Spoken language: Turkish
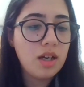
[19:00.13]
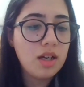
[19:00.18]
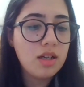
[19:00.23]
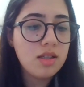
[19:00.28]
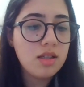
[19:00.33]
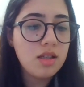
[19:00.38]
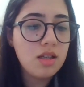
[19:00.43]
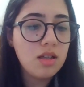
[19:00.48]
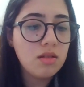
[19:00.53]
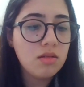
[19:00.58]

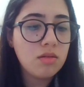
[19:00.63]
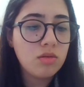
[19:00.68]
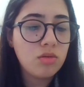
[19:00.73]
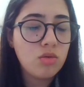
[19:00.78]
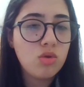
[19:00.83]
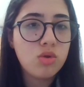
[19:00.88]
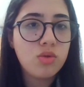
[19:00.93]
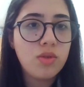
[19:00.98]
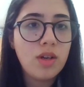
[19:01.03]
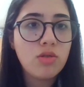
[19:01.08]
ederse
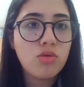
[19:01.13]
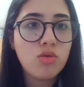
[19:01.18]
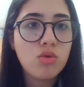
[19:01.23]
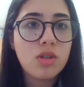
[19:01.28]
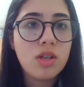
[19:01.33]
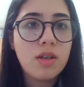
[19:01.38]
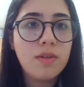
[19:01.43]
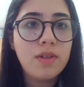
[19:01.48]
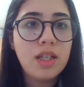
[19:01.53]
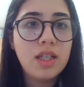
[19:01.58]
lütfen
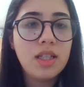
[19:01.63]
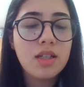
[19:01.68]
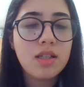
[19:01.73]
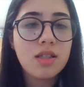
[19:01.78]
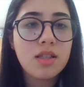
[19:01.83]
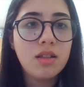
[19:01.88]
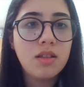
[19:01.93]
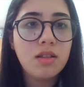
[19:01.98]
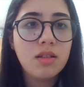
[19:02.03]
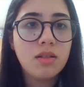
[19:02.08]
Rus evine
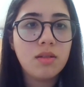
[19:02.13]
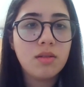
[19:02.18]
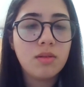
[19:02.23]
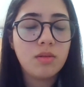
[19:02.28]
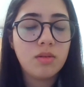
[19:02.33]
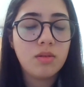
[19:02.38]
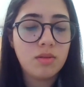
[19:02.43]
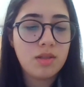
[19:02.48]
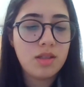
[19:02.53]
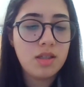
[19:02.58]
yazın.
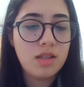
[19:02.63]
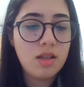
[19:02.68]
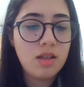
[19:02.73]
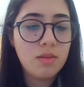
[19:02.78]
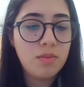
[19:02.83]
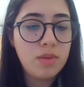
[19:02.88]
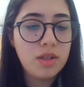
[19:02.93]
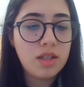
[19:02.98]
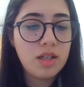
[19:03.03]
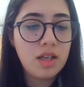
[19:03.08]

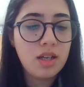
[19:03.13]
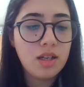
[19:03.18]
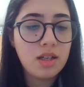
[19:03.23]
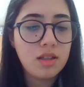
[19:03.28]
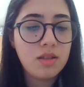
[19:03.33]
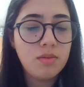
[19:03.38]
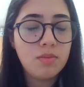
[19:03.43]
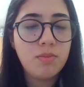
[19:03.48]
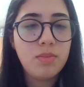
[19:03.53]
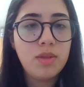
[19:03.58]
Size bir,
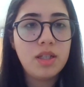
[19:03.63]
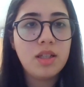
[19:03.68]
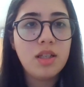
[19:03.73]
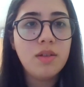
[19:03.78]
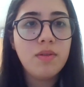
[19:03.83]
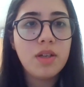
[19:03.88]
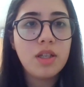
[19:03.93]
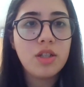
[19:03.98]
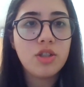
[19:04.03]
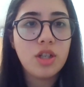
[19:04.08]
gerekli
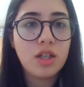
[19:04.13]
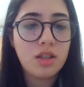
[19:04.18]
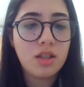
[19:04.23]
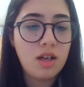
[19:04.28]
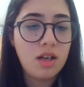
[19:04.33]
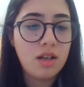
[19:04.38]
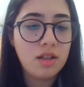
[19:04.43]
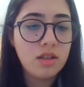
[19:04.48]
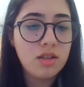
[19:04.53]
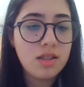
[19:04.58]
bilgiyi
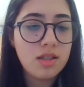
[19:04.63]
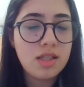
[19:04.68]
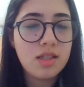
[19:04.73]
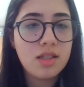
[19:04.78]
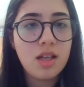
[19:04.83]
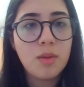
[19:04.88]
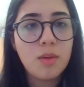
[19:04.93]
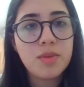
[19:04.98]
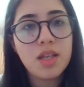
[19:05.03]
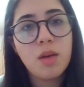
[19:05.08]
vereceklerdir.
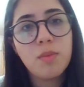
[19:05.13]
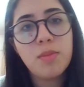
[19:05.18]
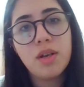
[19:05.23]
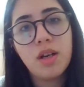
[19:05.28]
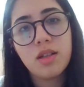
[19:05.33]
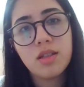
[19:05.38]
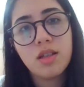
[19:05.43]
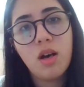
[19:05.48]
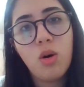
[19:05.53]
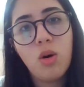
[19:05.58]
Sistemsel bir
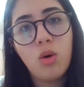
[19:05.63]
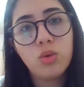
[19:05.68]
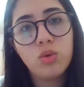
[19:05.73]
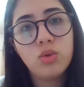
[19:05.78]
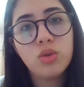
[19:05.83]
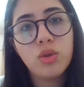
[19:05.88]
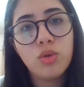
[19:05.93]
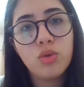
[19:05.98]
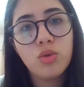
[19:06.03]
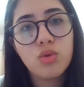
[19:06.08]
hata
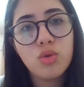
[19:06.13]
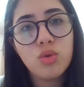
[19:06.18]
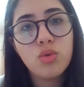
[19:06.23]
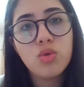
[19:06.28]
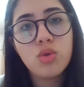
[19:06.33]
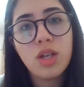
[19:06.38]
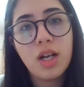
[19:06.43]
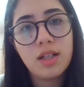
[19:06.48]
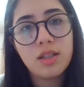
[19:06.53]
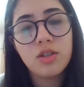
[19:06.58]
olduğundan ötürü
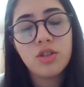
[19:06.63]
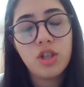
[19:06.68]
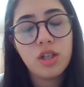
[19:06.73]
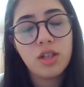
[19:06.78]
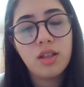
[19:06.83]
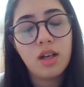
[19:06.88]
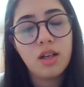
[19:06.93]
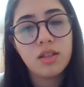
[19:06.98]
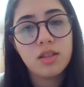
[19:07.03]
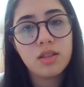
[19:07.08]

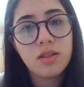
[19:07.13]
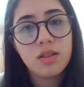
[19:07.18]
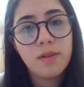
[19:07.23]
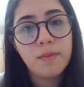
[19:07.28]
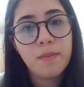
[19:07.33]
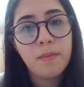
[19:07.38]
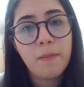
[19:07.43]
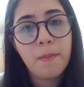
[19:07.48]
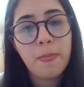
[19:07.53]
düzelteceklerdir.